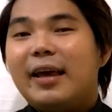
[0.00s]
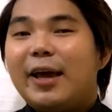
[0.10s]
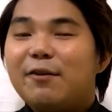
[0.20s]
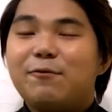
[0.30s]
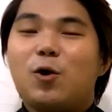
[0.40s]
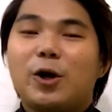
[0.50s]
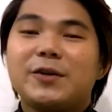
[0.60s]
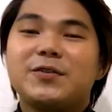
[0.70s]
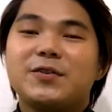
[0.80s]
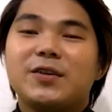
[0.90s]
And of
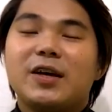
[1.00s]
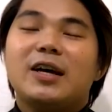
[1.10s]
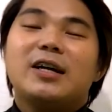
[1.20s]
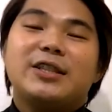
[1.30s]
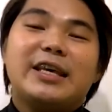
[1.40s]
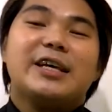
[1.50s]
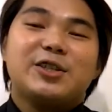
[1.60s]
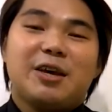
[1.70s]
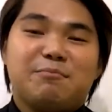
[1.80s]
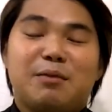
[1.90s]
course,
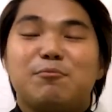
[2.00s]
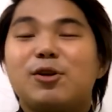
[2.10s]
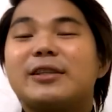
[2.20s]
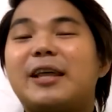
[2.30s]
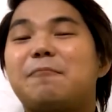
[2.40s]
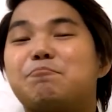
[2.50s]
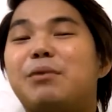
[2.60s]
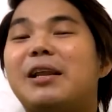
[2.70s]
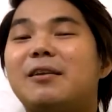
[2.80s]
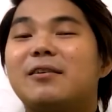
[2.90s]
DSM, a
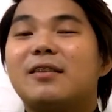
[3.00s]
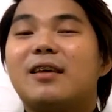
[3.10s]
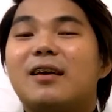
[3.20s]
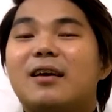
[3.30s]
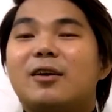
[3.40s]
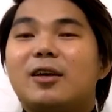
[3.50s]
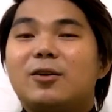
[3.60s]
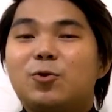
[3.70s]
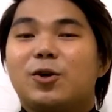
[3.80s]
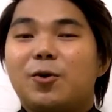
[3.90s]
multi-billion
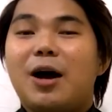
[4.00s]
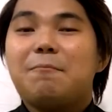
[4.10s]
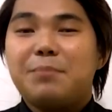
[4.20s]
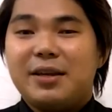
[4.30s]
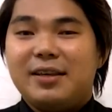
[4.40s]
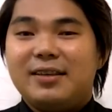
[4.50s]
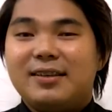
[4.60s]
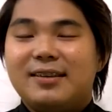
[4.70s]
euro company